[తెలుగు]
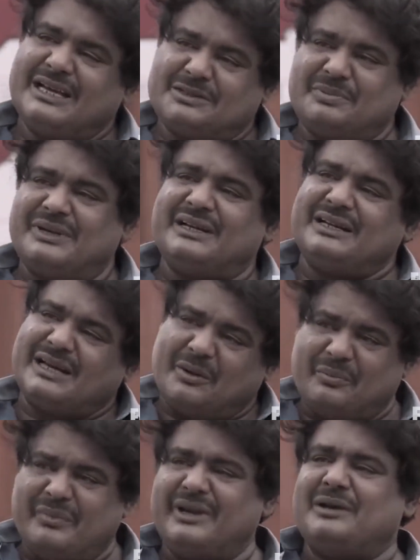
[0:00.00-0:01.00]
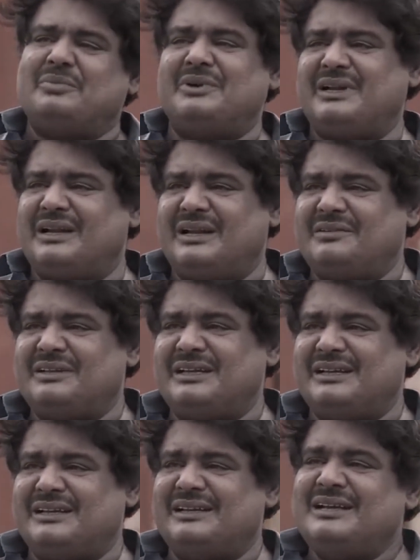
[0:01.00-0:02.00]
కానీ ఎక్స్పైరీ డేట్ తగ్గించి ప్రింట్
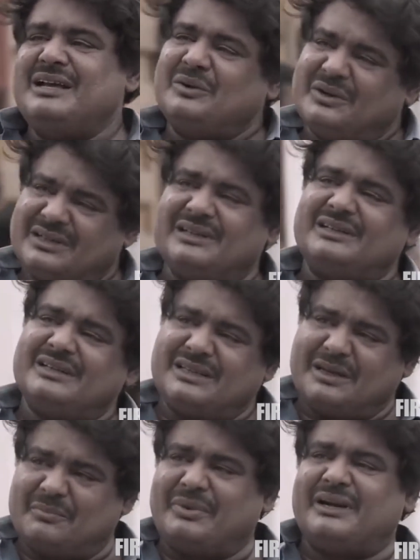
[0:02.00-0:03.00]
చేస్తే కనీసం